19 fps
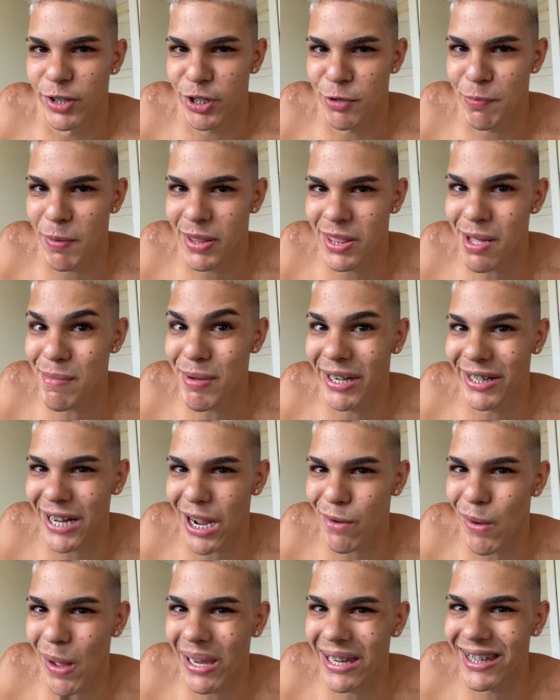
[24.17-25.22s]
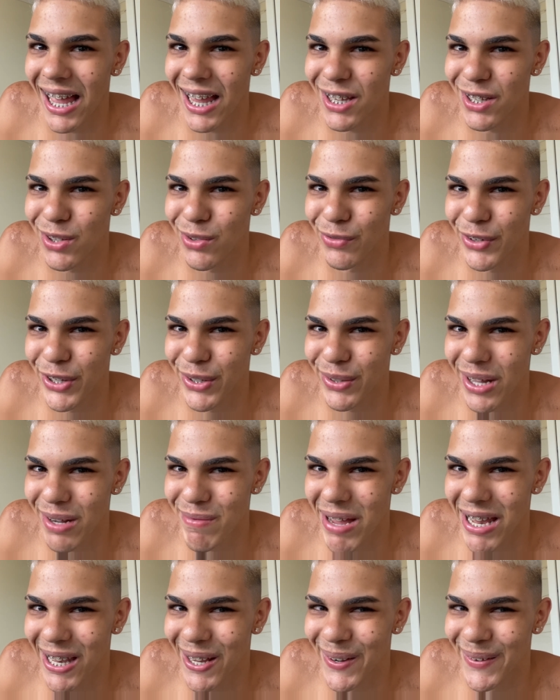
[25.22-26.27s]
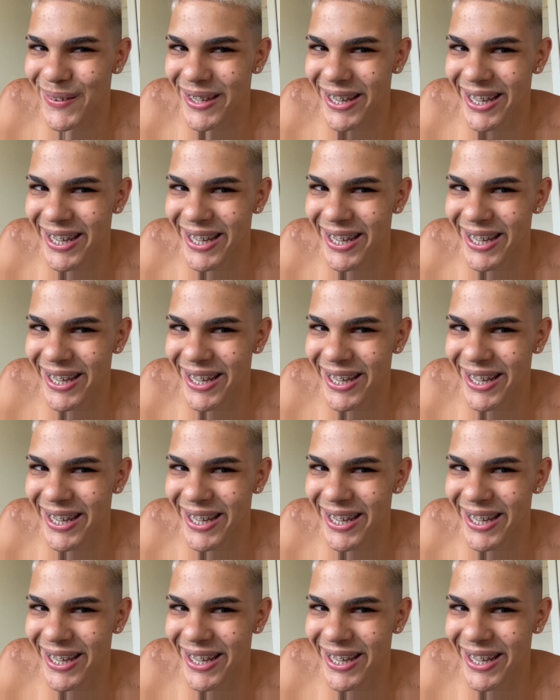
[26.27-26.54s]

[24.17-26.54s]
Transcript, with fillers: perceberam que a qualidade do vídeo tá melhor, né?